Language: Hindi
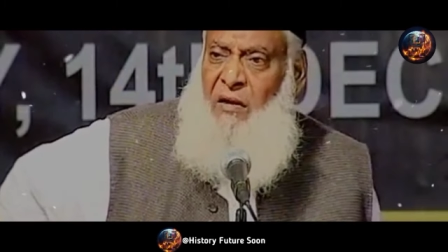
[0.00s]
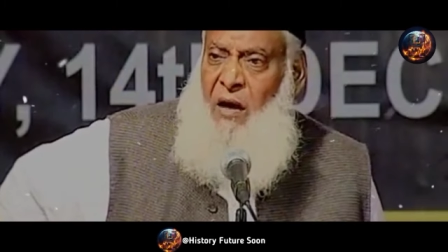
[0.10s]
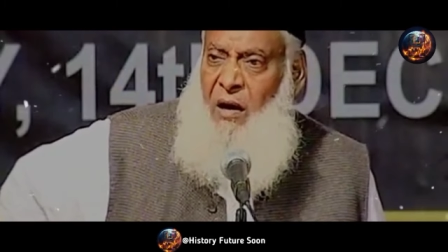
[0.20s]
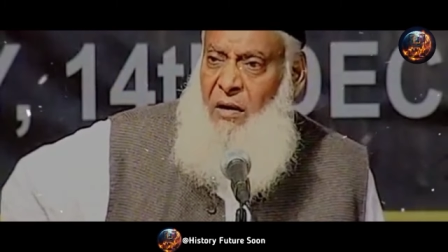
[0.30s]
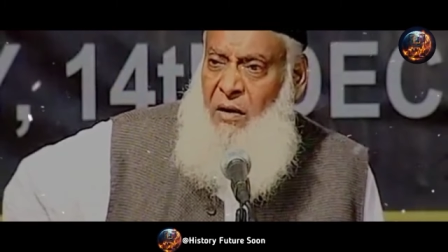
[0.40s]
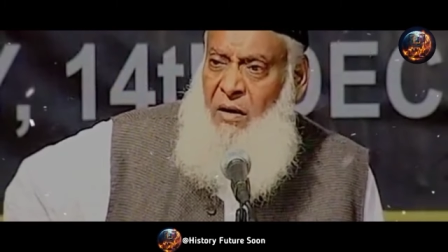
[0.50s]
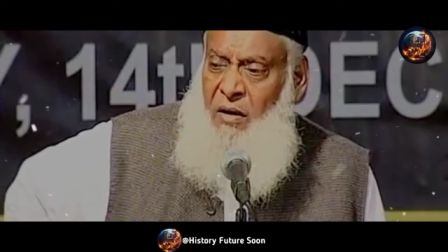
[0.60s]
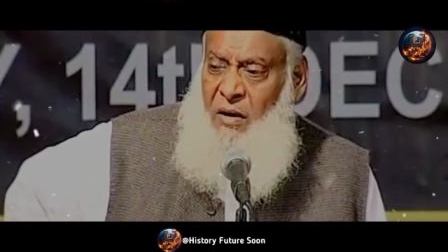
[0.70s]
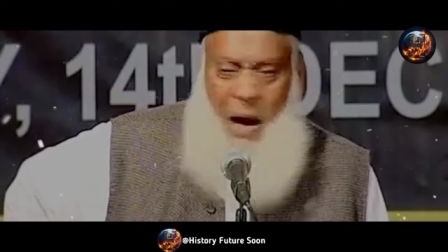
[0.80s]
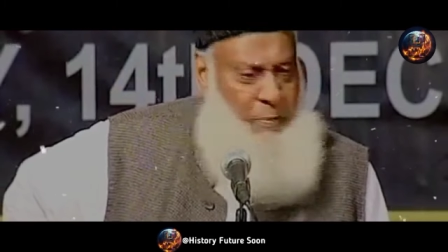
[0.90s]
दिया है
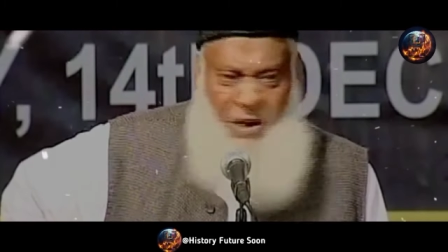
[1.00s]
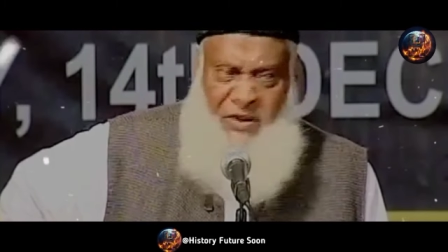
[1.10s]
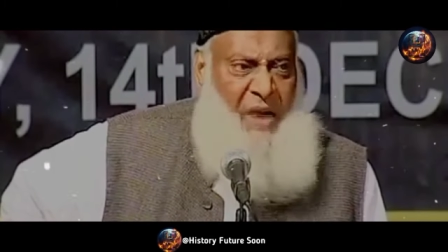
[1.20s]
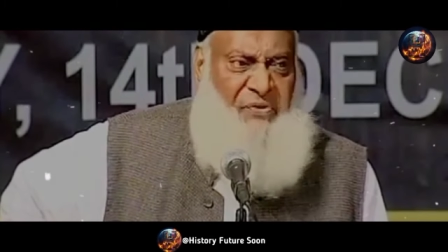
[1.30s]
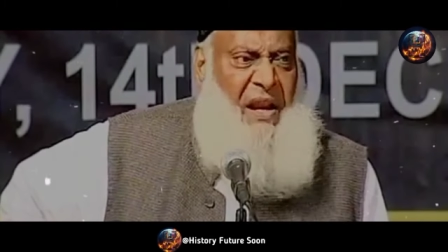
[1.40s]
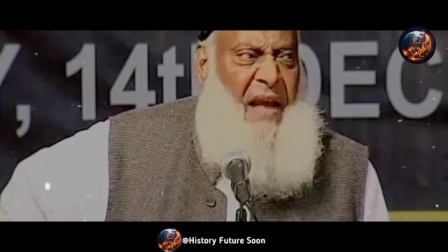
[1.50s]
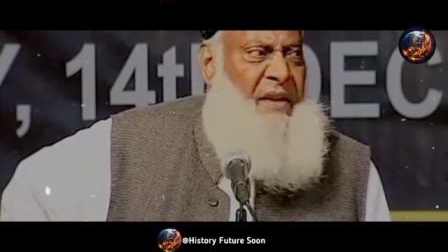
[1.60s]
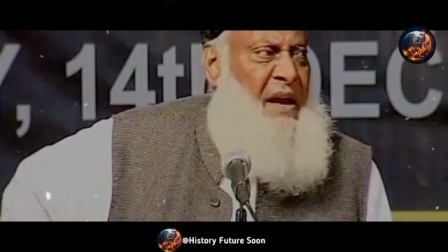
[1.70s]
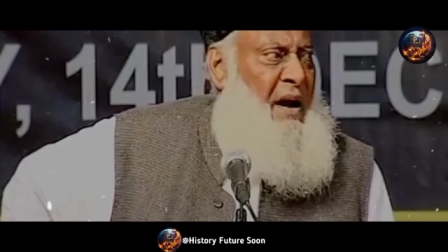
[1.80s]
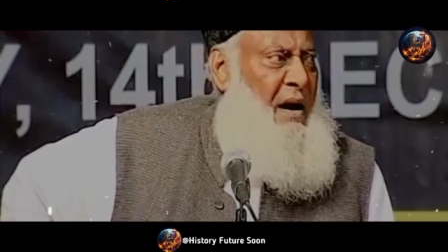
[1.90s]
अपनी तरफ से
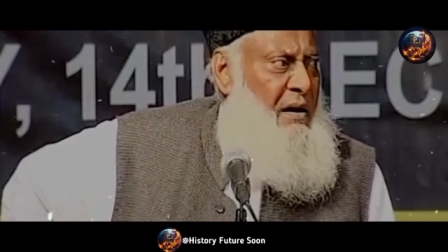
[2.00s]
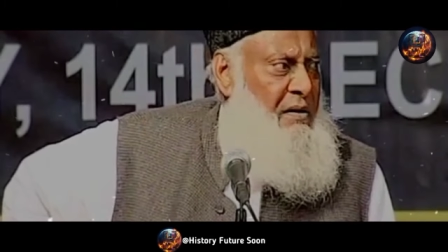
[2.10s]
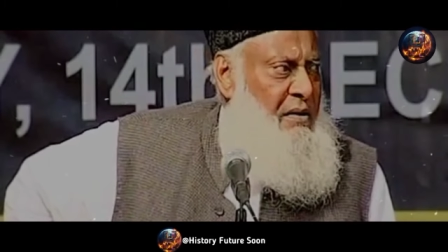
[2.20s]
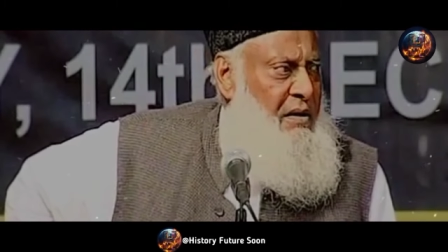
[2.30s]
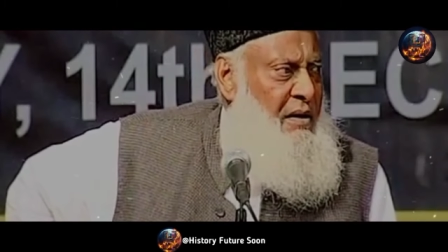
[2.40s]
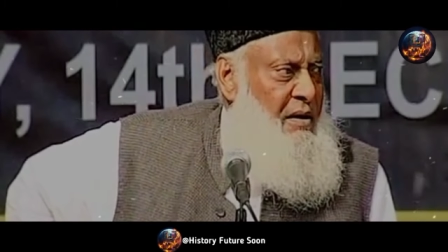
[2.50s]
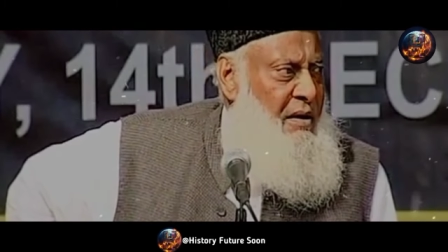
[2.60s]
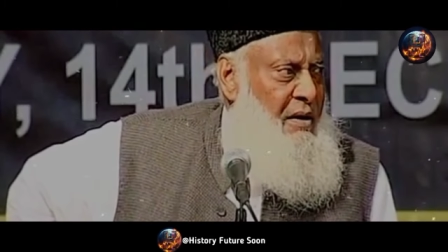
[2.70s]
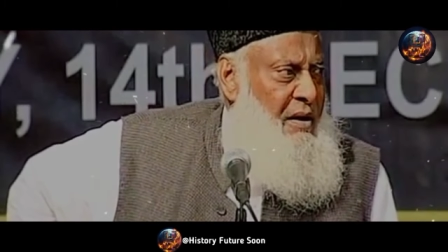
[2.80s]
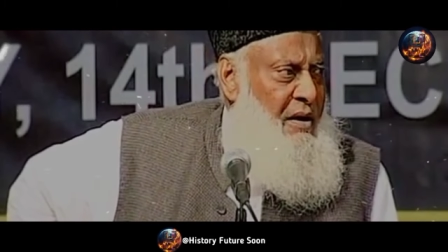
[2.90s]
नहीं दे रहा
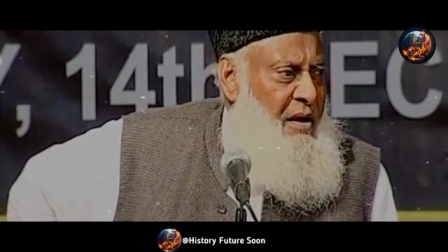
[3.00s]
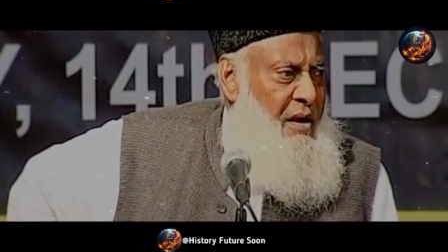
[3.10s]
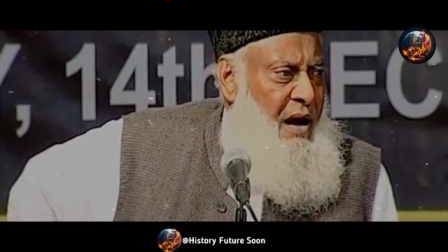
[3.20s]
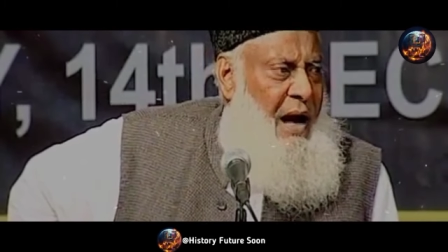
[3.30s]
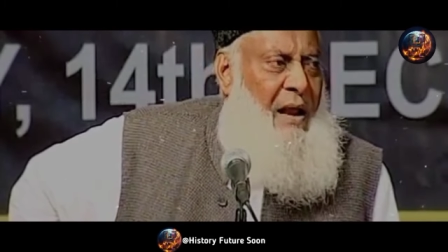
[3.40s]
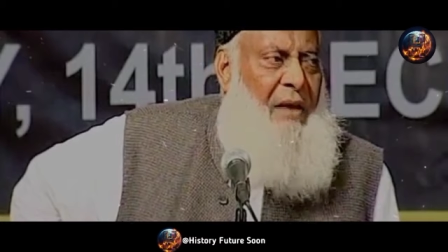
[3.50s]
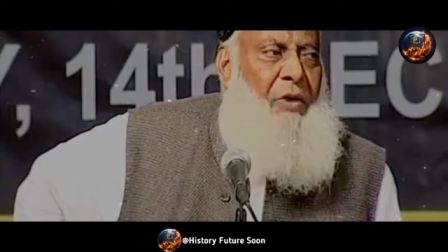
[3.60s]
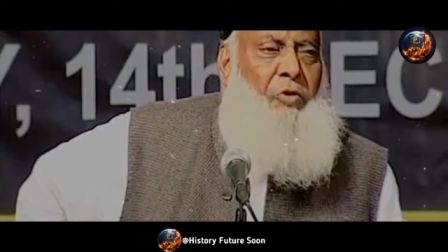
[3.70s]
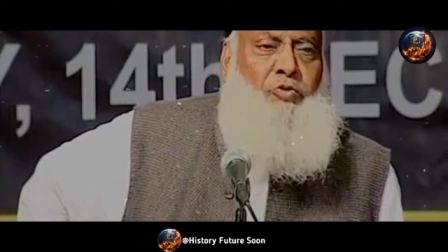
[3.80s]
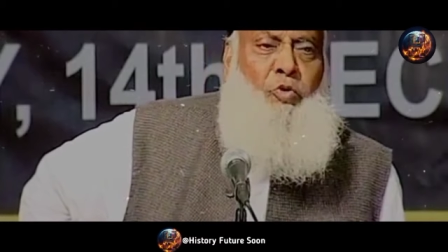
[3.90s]

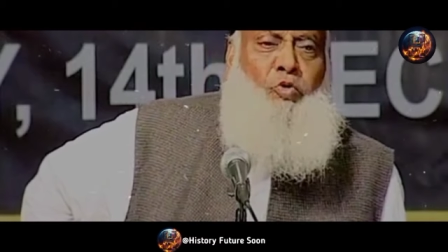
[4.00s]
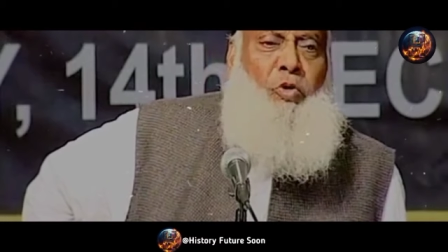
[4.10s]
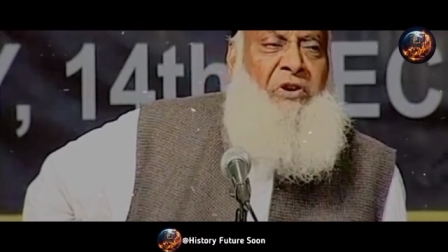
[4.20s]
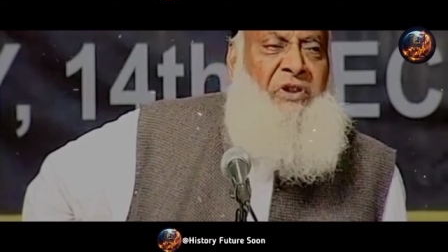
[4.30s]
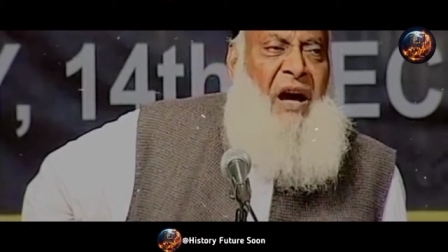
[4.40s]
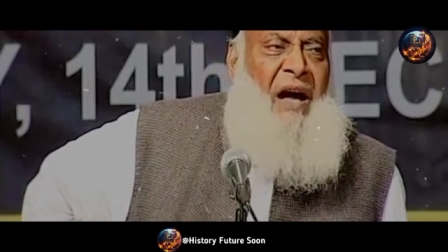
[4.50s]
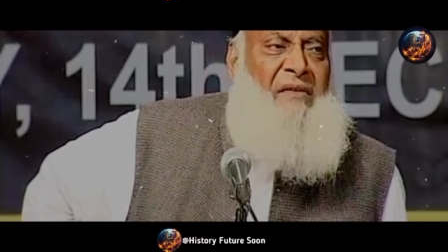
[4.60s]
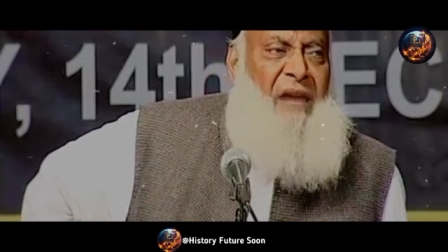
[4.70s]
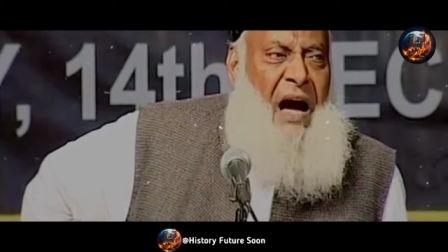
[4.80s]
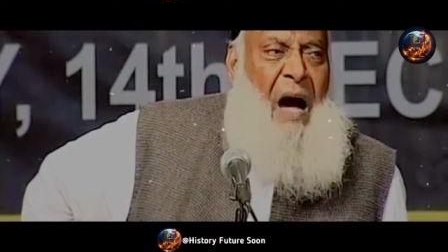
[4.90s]
हालांकि हजूर को
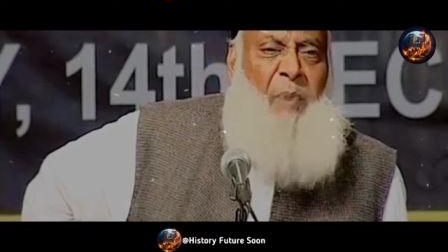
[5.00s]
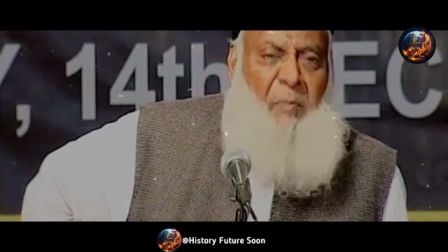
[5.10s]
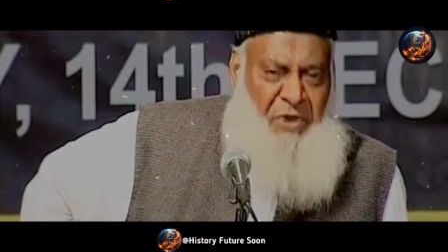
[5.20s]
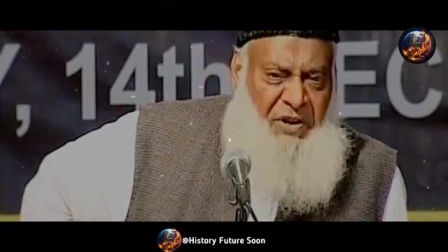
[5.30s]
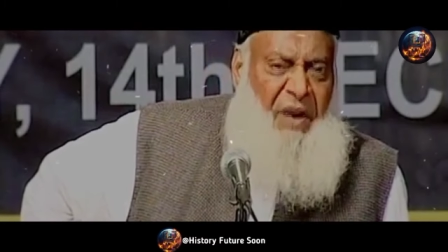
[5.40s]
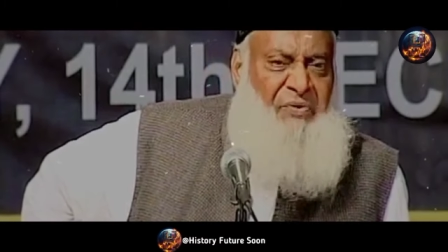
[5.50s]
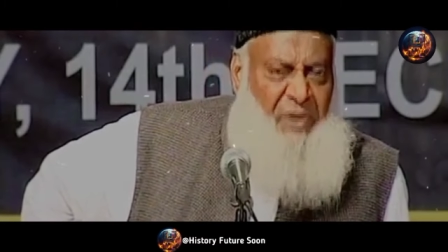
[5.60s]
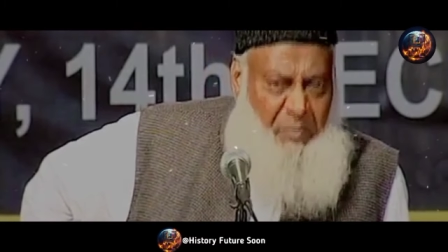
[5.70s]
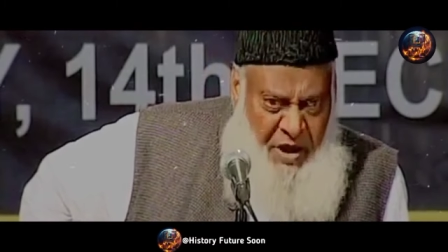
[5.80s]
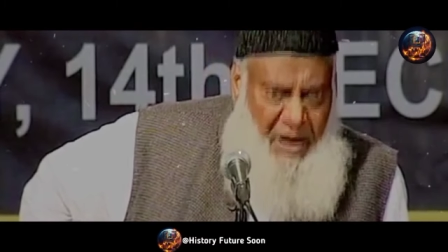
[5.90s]
इख्तियार था आप अपनी
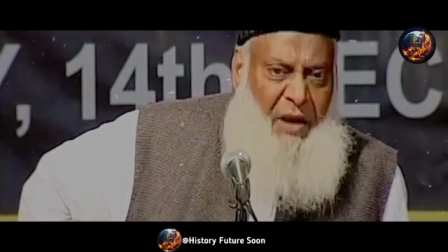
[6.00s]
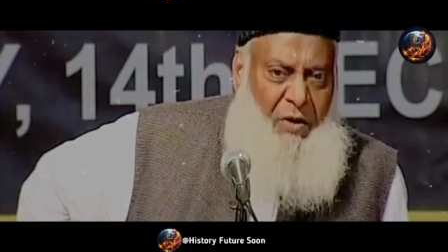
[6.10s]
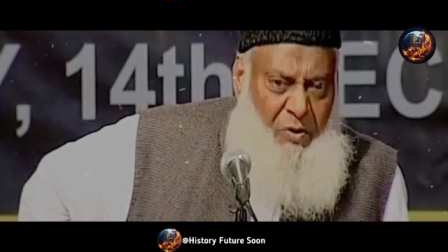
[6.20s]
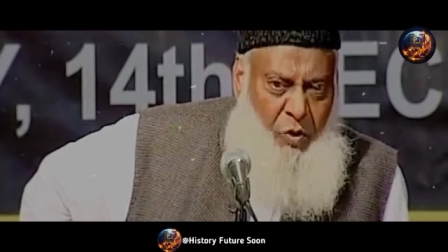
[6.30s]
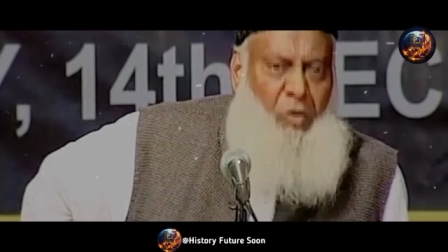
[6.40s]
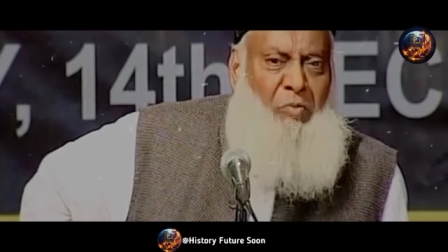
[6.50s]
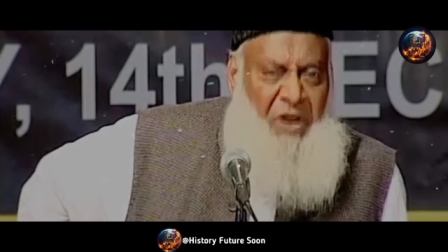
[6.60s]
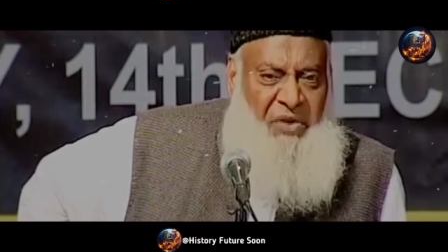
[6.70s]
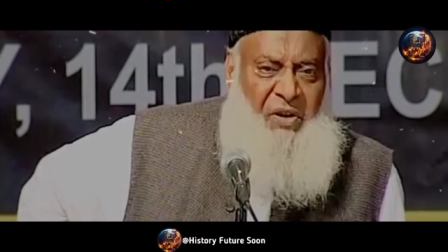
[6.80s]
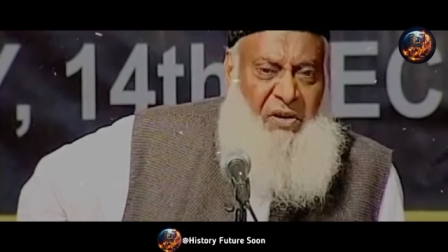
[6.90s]
तरफ से भी
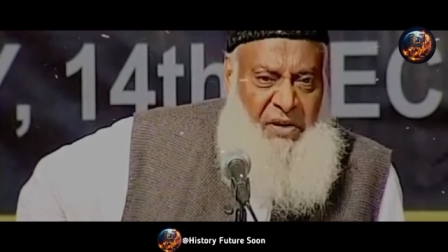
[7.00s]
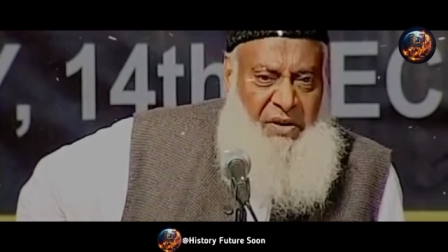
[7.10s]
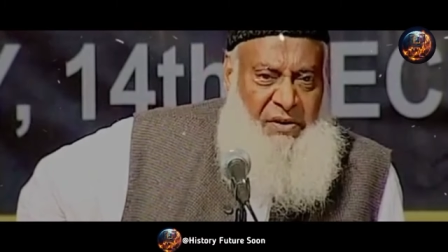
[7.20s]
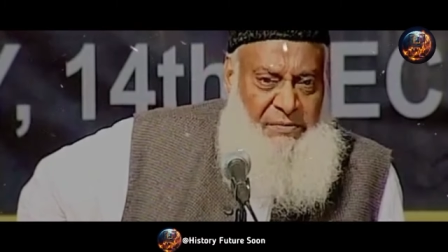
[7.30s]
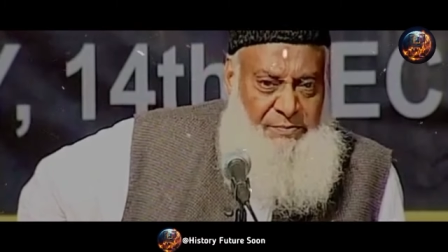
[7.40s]
हुक्म दे सकते